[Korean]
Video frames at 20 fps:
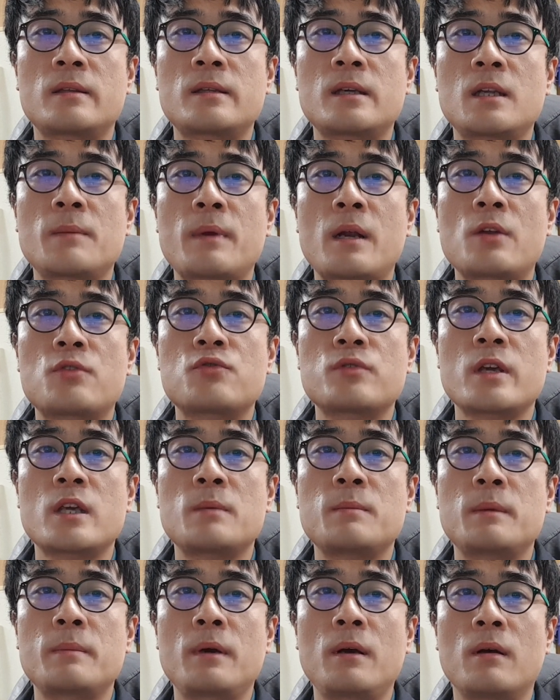잇따른 발주에
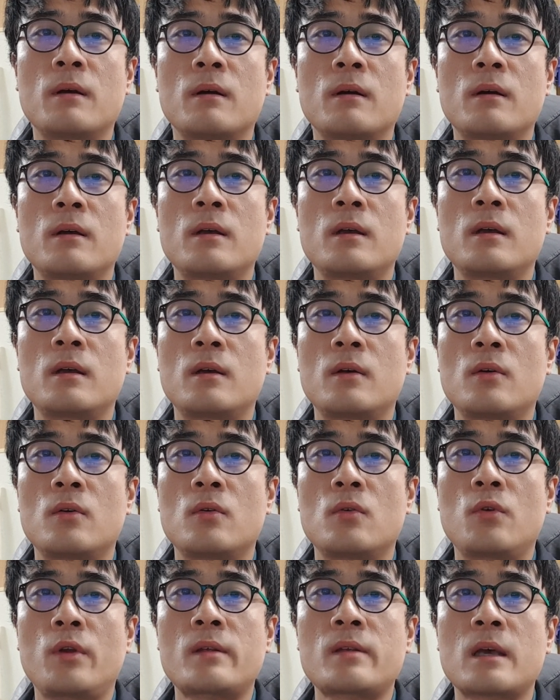힘입어
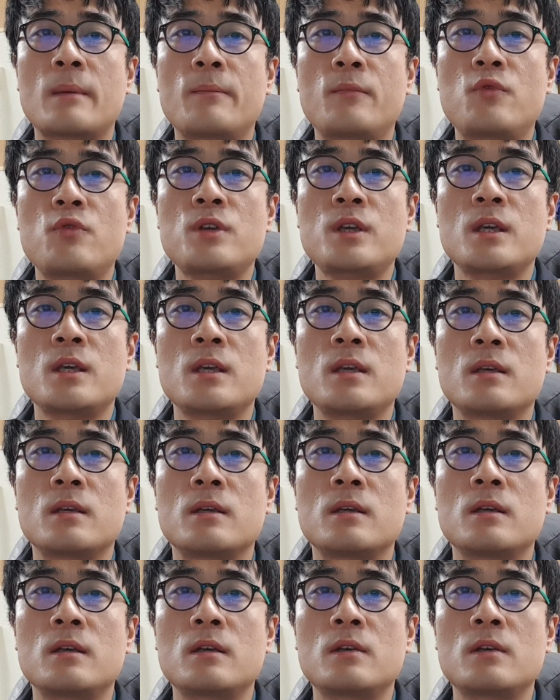올해 3분기